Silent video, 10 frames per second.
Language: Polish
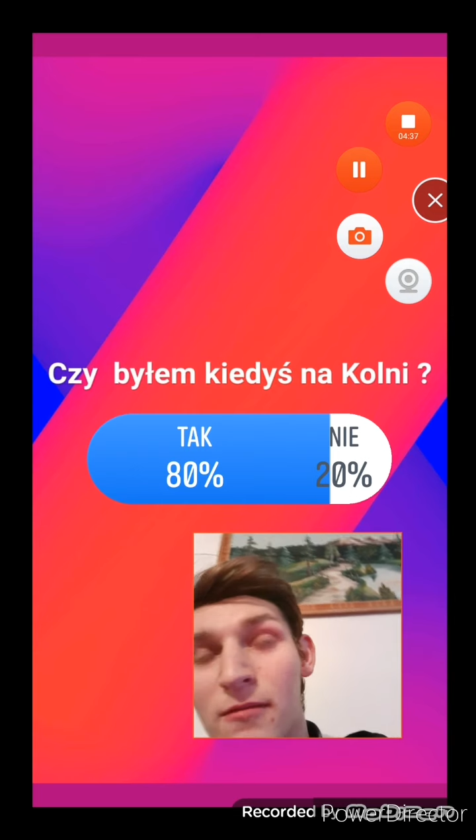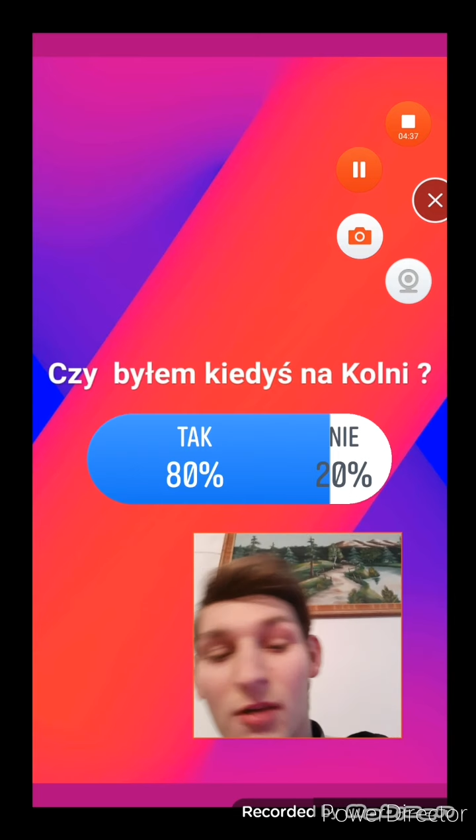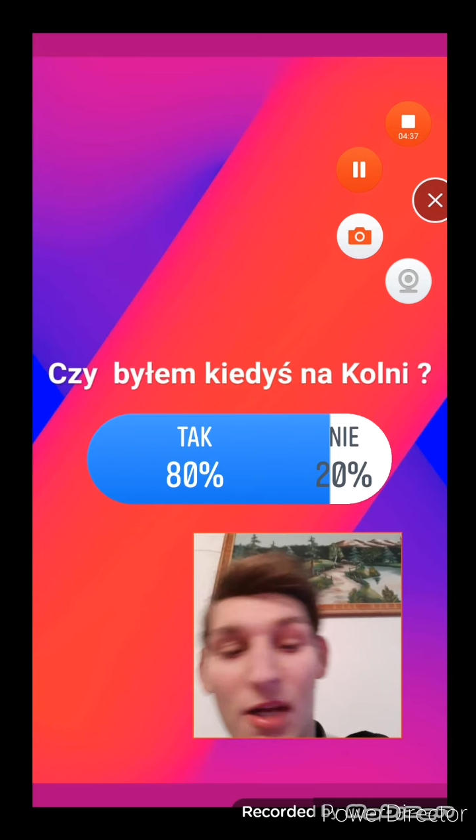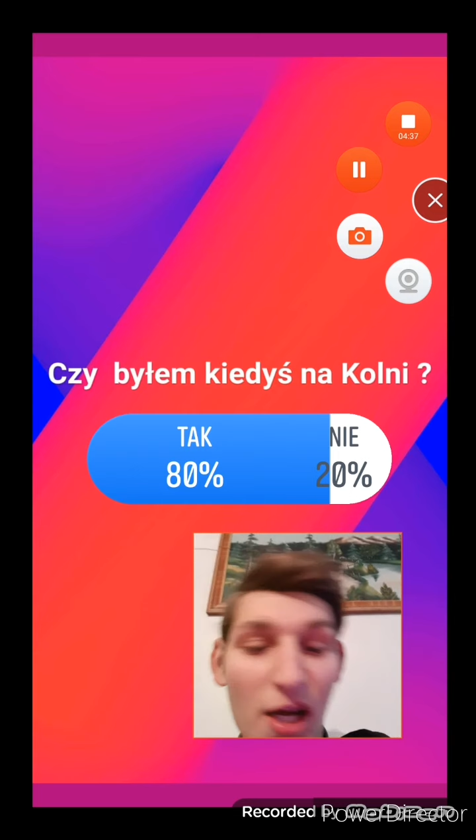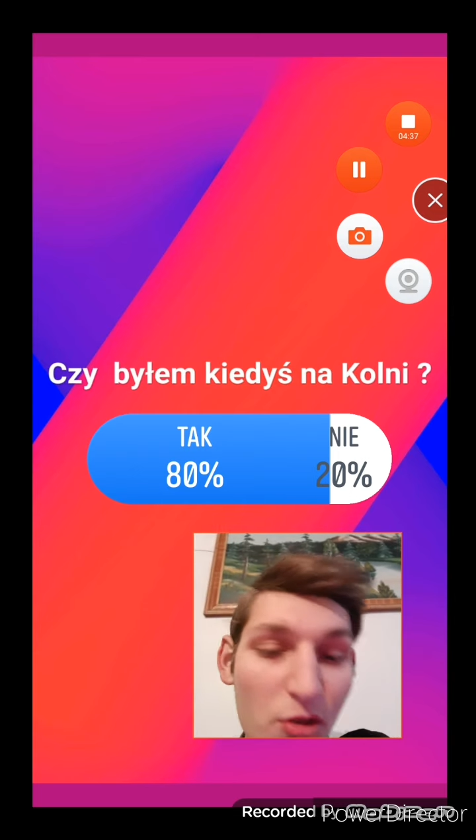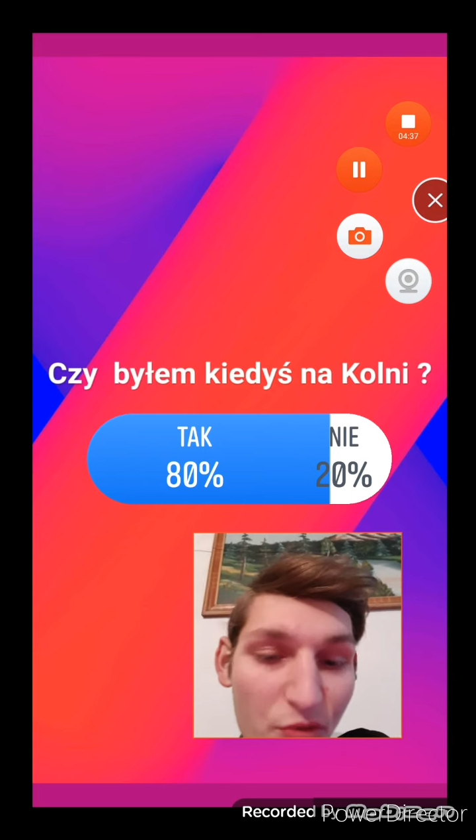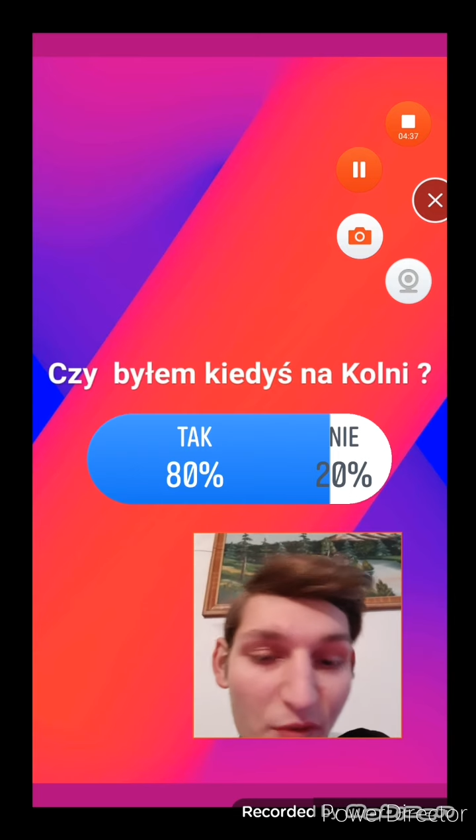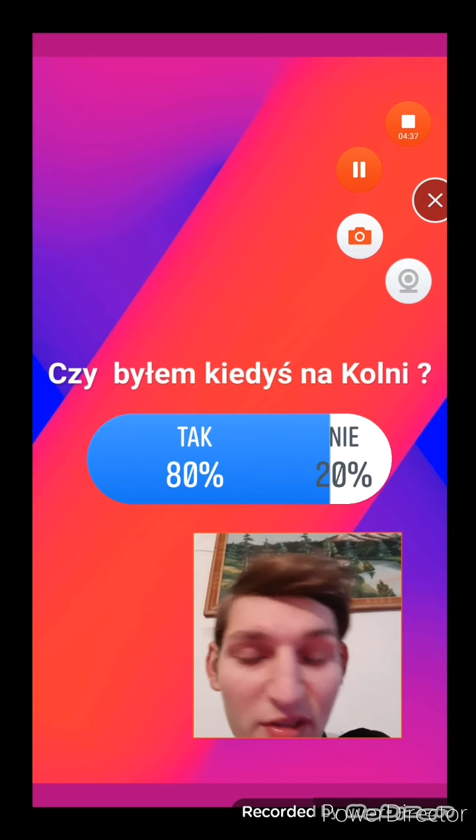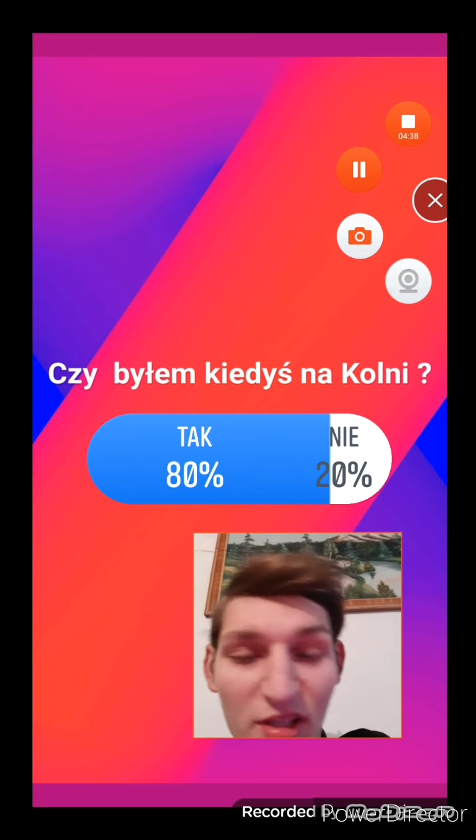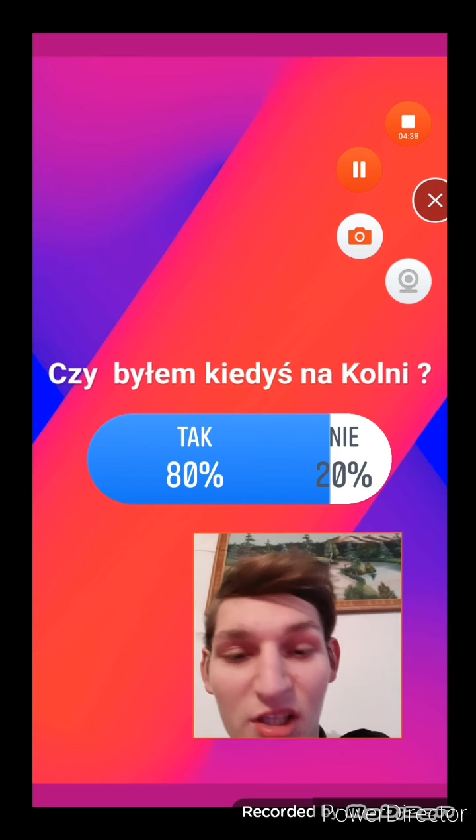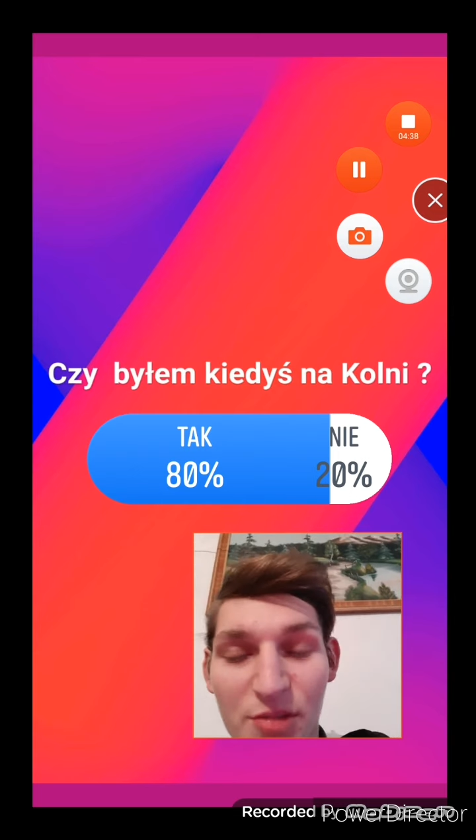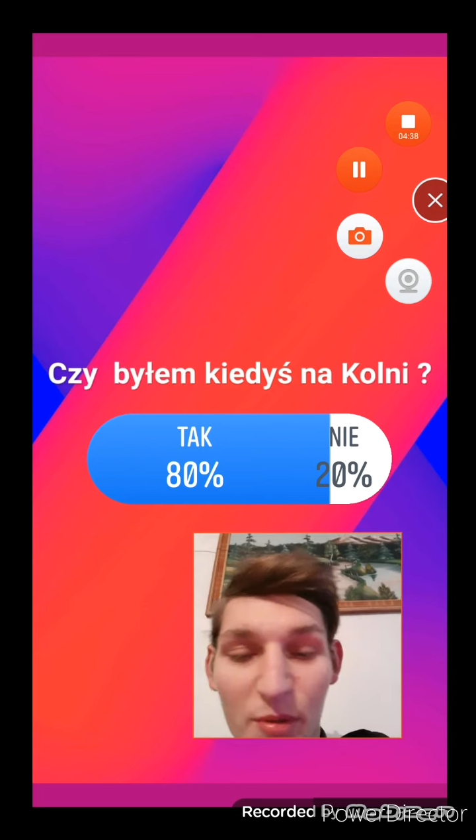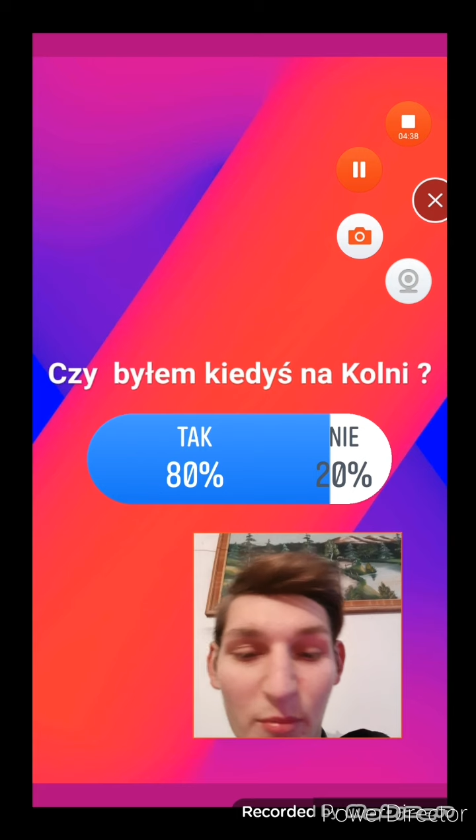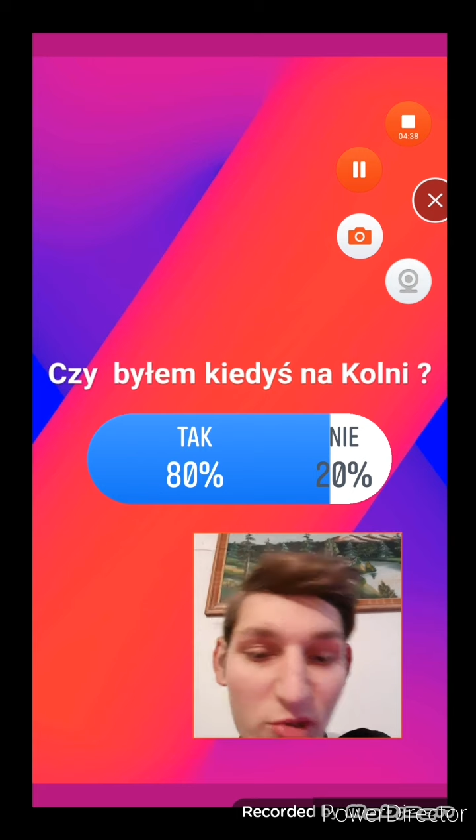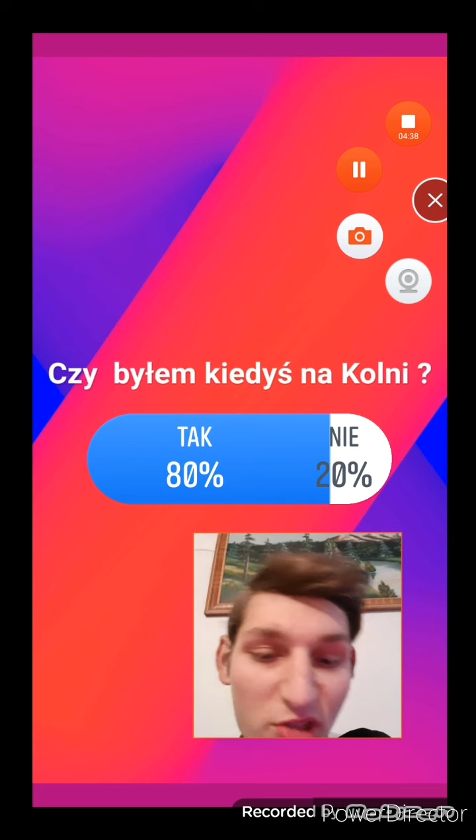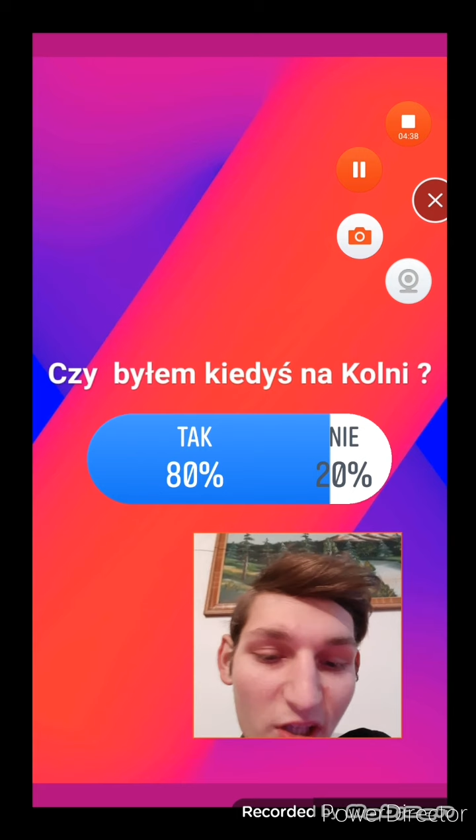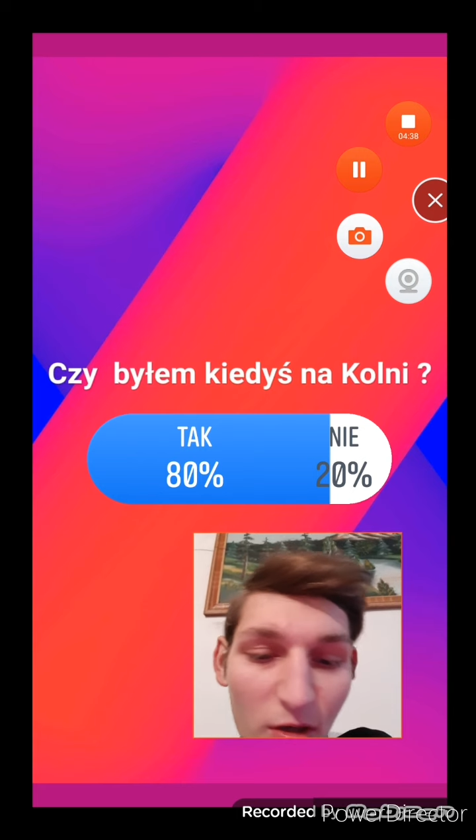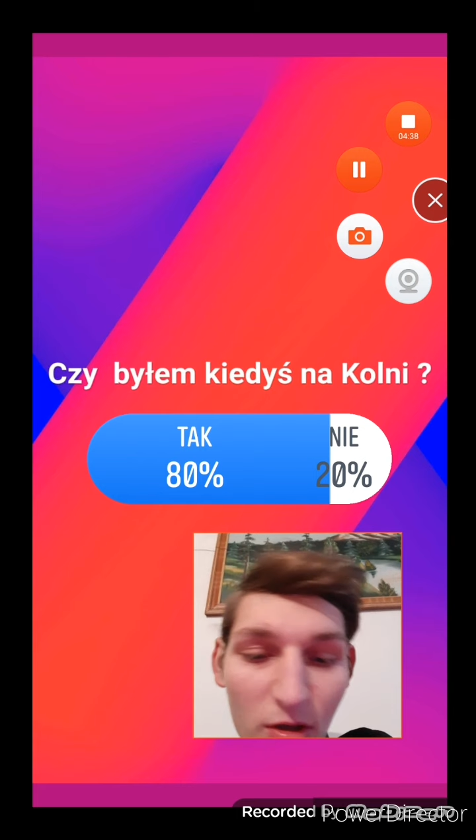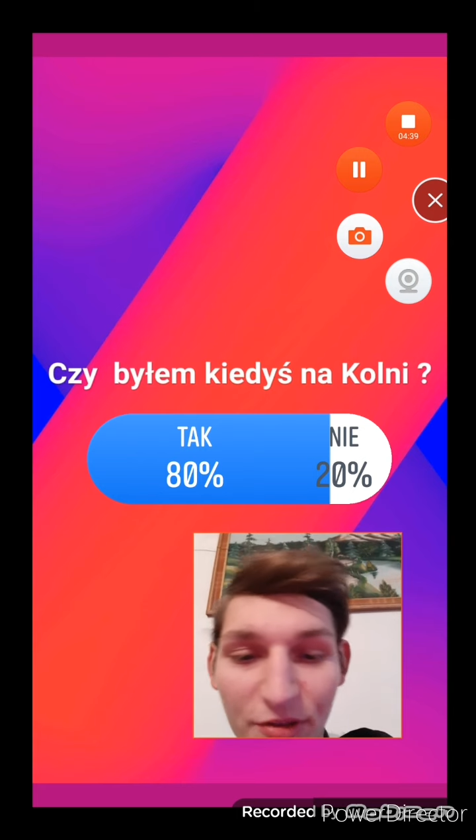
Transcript: Kraków zwiedzaliśmy, Morskie Oko,